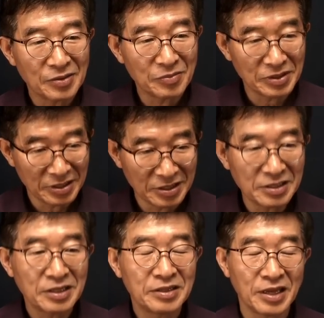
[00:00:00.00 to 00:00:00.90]
뭐
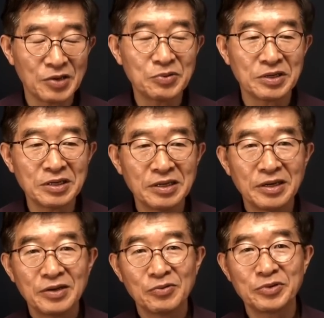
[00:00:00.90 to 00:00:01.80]
이런 내용을
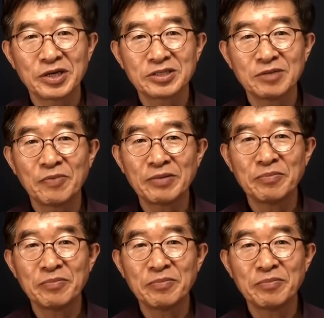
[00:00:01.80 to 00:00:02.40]
우리가 접한